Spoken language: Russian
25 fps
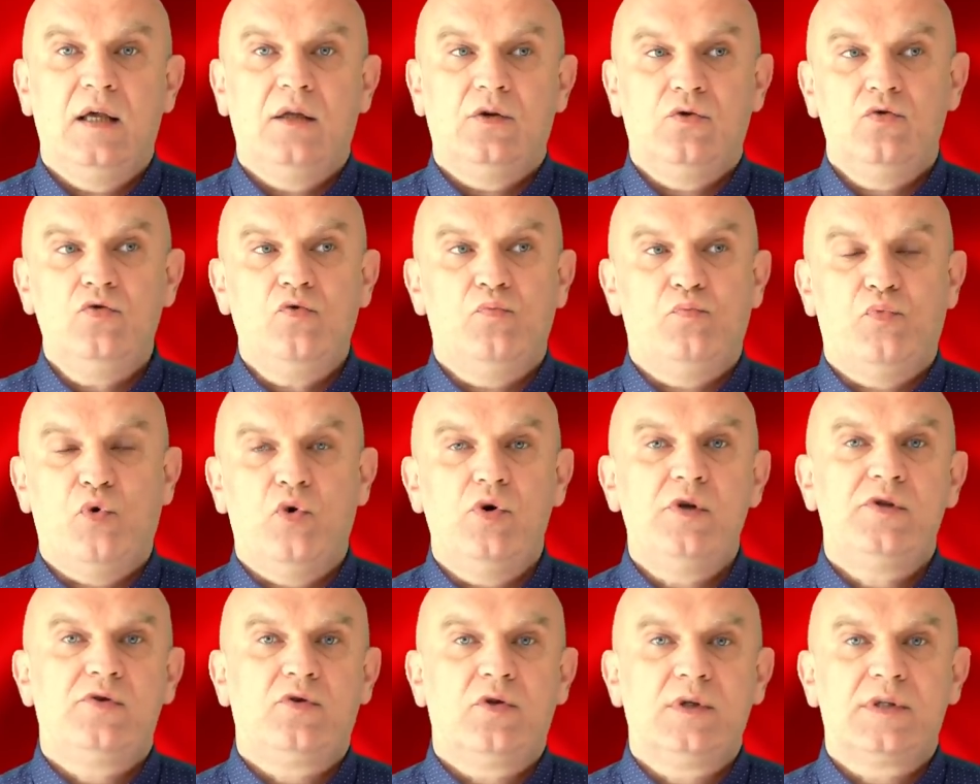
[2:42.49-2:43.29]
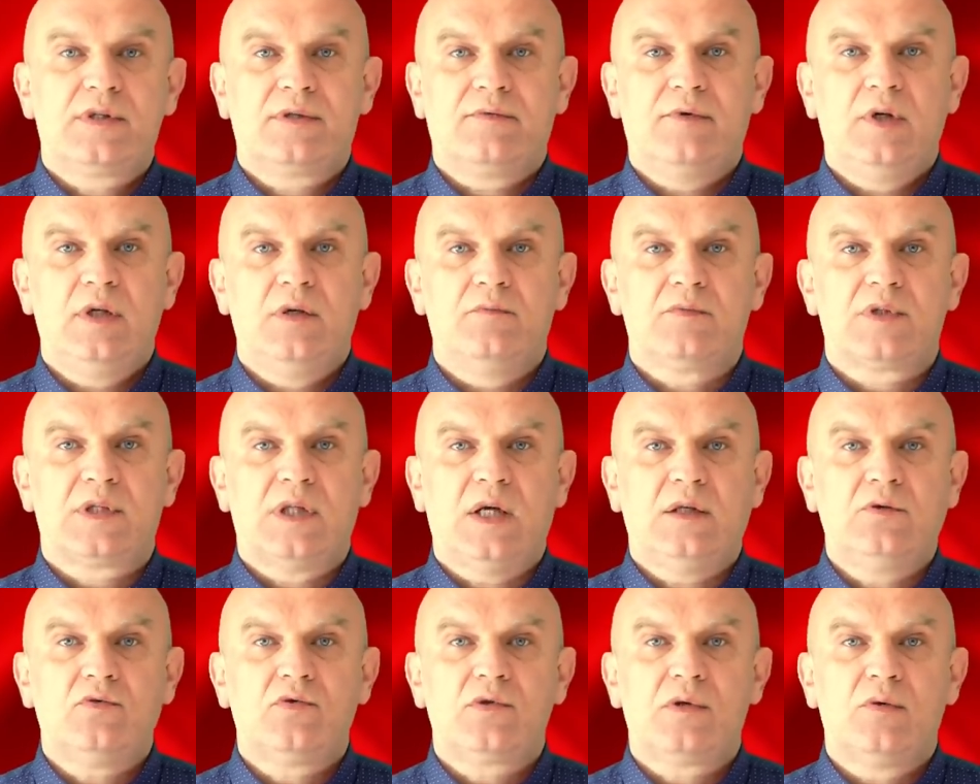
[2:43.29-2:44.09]
ну, пользуясь своим
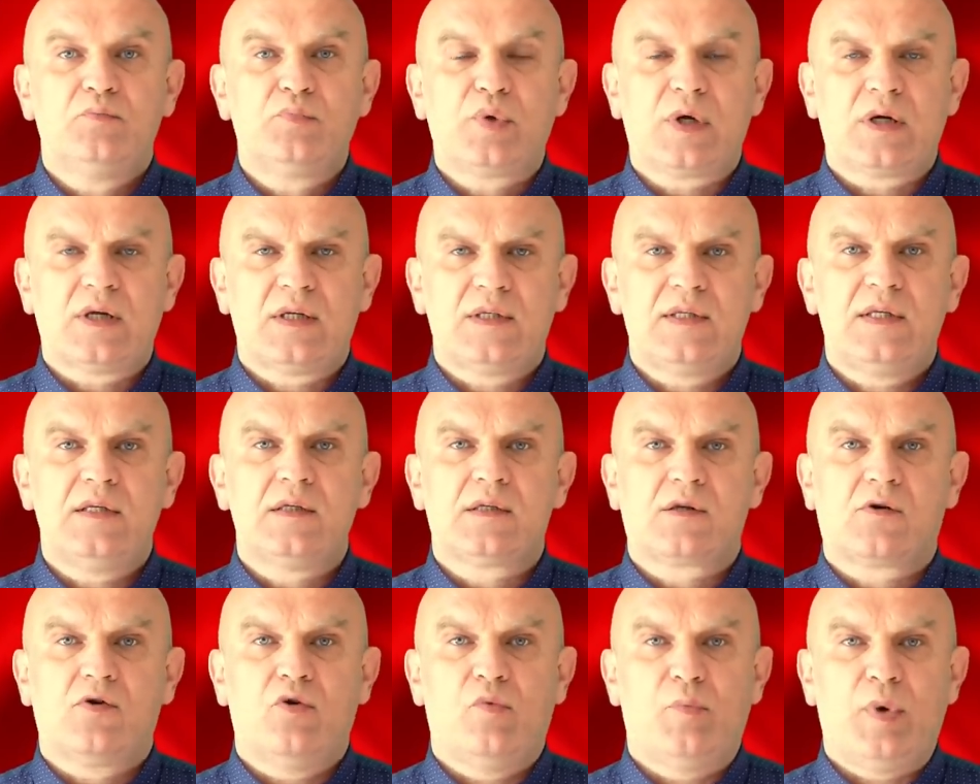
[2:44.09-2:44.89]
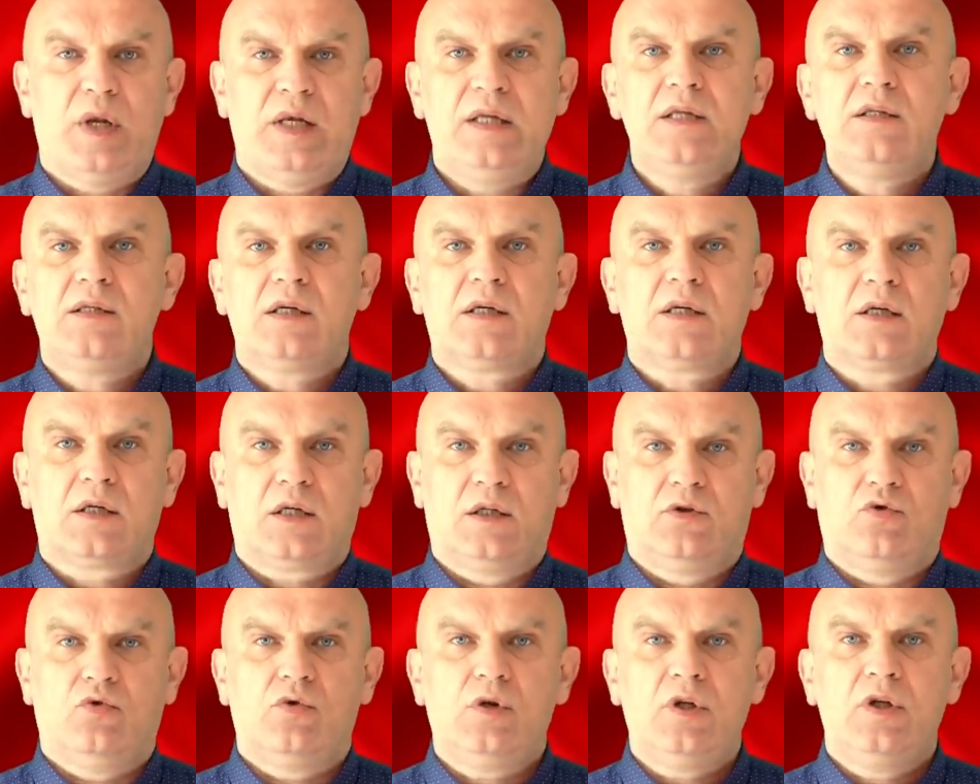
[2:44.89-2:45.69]
статусом пророссийского политика,
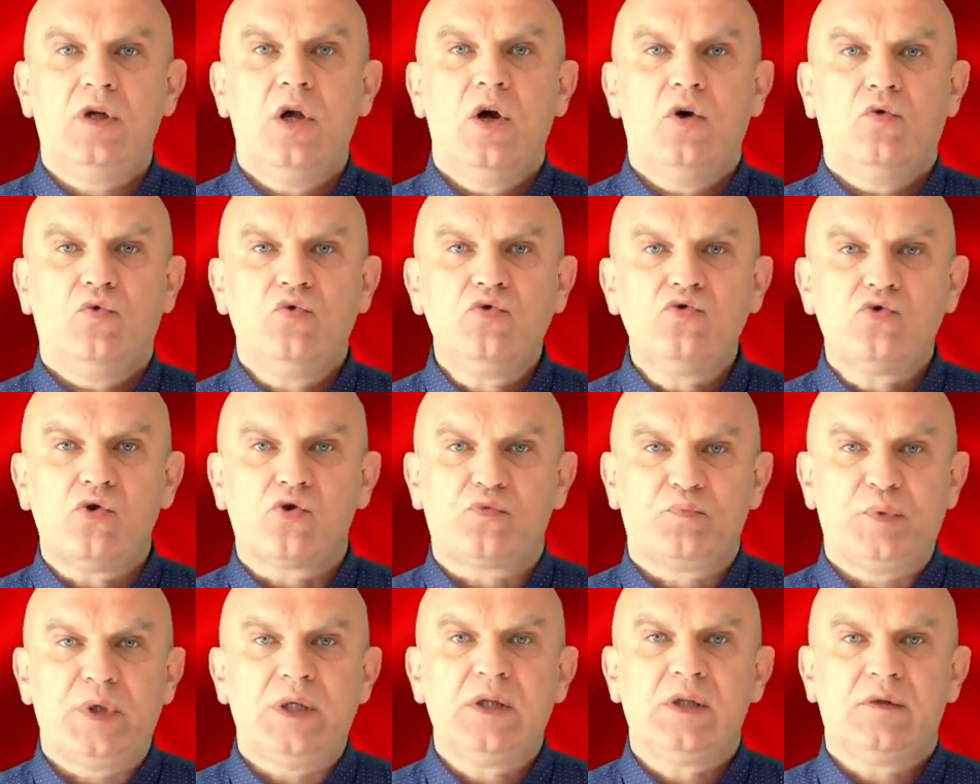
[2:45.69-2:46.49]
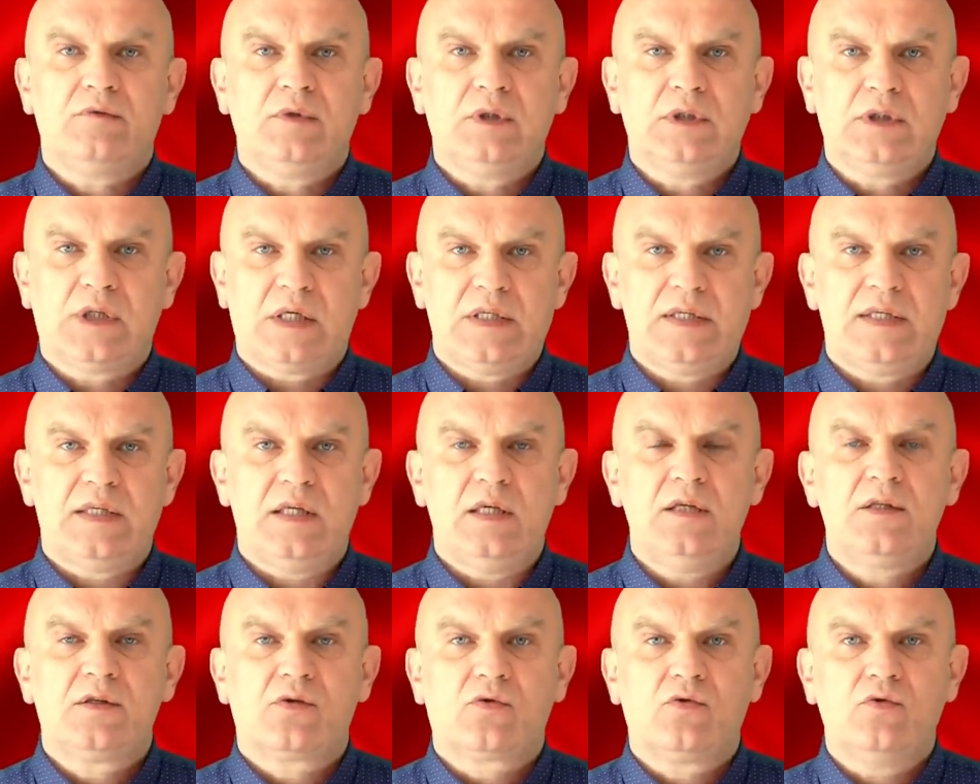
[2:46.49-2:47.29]
который узурпировал
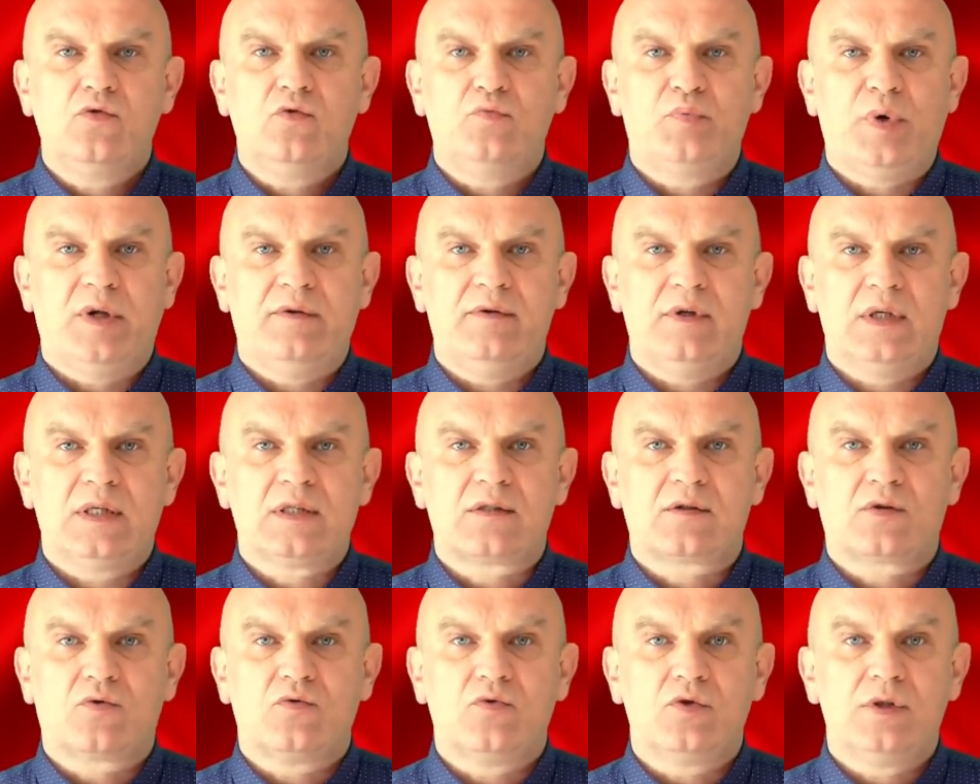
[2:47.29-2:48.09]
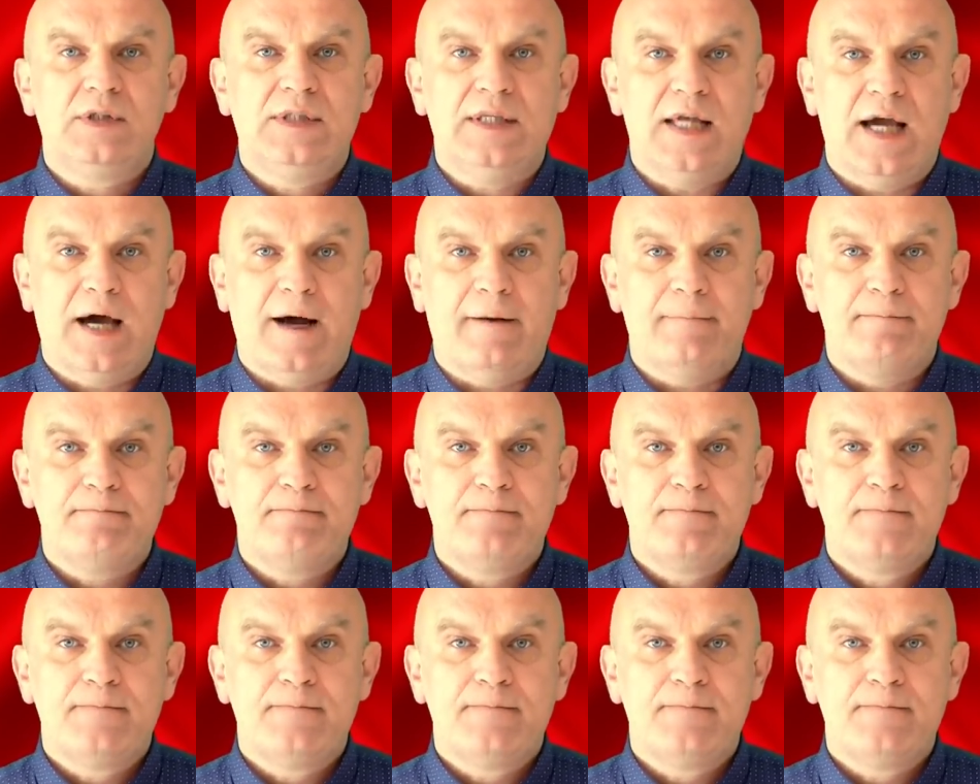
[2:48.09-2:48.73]
российскую повестку дня.